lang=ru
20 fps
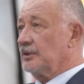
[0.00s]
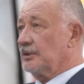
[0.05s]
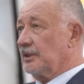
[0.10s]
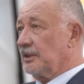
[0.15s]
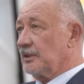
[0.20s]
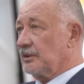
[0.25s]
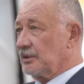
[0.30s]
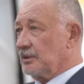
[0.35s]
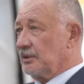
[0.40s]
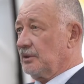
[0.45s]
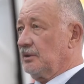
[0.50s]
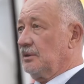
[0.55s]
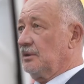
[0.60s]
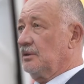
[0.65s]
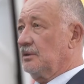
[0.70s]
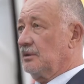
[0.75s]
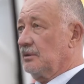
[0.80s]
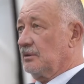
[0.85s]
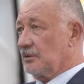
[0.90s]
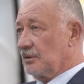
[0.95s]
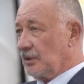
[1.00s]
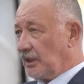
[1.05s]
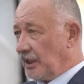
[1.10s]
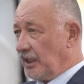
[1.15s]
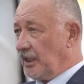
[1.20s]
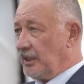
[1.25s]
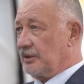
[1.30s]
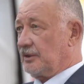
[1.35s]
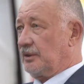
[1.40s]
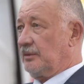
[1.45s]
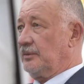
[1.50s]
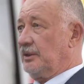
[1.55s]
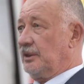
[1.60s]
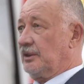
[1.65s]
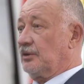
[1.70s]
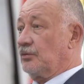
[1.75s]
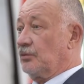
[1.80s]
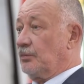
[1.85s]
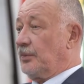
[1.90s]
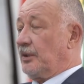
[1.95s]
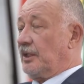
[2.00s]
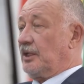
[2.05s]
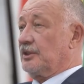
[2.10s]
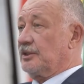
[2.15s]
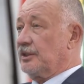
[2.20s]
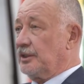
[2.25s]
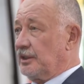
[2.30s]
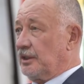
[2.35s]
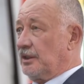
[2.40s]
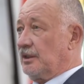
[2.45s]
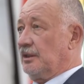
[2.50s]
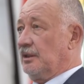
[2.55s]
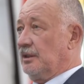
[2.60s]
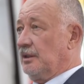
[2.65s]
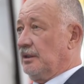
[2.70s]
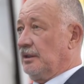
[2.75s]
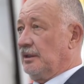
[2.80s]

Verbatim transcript: мы сейчас и закажем это, ну покажите